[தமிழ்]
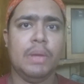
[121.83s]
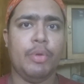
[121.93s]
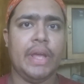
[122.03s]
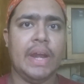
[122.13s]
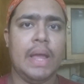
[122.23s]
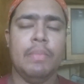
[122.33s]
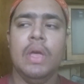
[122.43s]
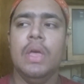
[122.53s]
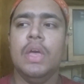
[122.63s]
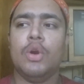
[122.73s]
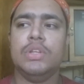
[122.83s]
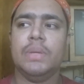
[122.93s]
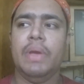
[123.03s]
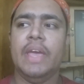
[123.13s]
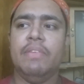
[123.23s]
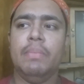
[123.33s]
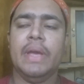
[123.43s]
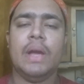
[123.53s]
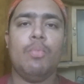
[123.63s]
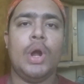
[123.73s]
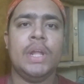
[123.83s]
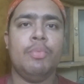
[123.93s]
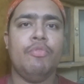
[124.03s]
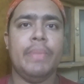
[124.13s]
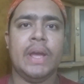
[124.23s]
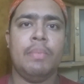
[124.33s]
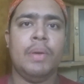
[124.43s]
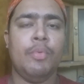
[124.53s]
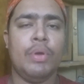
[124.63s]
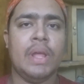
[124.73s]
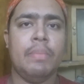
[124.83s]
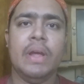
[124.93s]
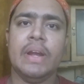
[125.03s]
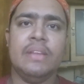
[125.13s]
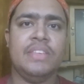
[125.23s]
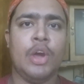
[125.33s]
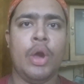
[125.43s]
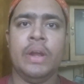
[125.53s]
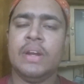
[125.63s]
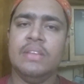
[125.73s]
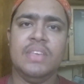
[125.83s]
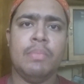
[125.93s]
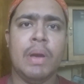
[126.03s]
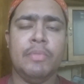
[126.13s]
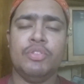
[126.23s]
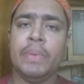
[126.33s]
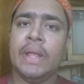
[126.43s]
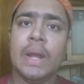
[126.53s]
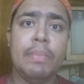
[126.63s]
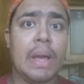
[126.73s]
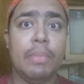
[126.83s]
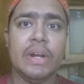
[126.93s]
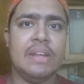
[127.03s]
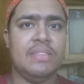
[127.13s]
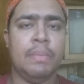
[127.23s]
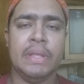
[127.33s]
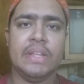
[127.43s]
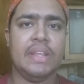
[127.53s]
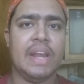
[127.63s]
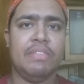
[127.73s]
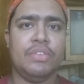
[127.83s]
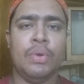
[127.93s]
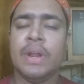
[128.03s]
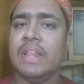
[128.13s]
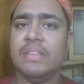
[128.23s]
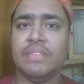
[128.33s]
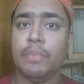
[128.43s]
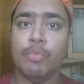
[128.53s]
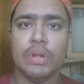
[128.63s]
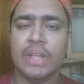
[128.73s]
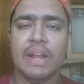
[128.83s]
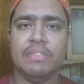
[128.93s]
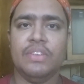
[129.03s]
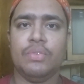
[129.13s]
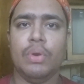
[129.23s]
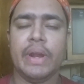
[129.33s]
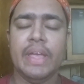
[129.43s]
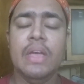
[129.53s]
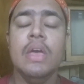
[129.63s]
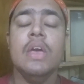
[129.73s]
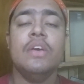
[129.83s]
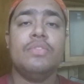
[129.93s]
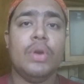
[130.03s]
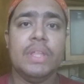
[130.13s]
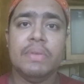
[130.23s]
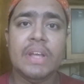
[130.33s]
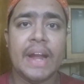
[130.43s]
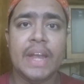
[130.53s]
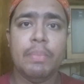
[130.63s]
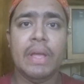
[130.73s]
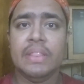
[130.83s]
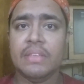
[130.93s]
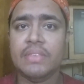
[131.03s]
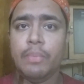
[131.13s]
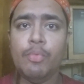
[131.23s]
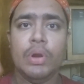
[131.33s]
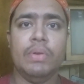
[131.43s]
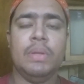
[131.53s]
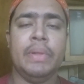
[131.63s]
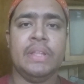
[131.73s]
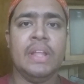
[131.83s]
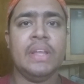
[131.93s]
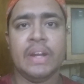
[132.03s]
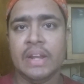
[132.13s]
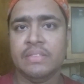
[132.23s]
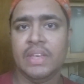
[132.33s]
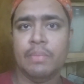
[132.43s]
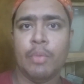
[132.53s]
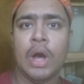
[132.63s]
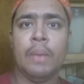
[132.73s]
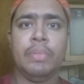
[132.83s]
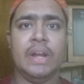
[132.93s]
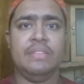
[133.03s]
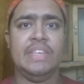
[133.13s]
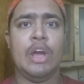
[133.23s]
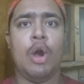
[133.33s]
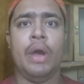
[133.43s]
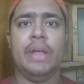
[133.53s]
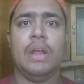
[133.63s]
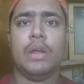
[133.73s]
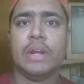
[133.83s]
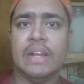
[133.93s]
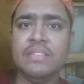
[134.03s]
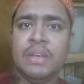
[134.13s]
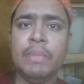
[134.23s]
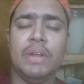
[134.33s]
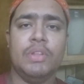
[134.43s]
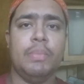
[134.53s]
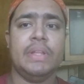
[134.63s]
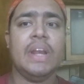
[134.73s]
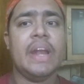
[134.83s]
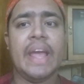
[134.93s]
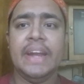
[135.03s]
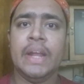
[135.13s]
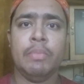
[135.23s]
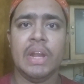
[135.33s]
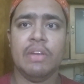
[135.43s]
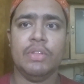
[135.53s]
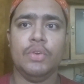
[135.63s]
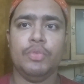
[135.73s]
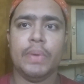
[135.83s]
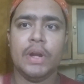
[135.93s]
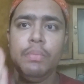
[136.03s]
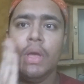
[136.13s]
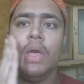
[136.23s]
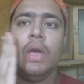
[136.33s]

மில்க் போய்க்கலாம் கொஞ்சம் ஹெவி மேக்கப் வாட்டர் ப்ரூஃப் மேக்கப்லாம் போகிறீங்க அப்படின்னா கிளென்சிங் ஆயில் கிளென்சிங் பாம் யூஸ் பண்ணிக்கலாம் டபுள் கிளென்சிங் மெத்தட் தான் நான் சொல்கிறேன் அந்த ஸ்டெப் ஒன் தான் நான் வந்துட்டு சொல்கிறேன் ஸோ இது வந்து கண்டிப்பாக இந்த ஸ்டெப் ஒன்று வந்து பார்த்திங்கன்னா அந்த கிளென்சிங் பாம் கிளென்சிங் ஆயில் ஆர் கிளென்சிங் மில்க் வந்து பார்த்திங்கன்னா நைட் டைம் தான் நீங்கள் வந்து யூஸ் பண்ணணும்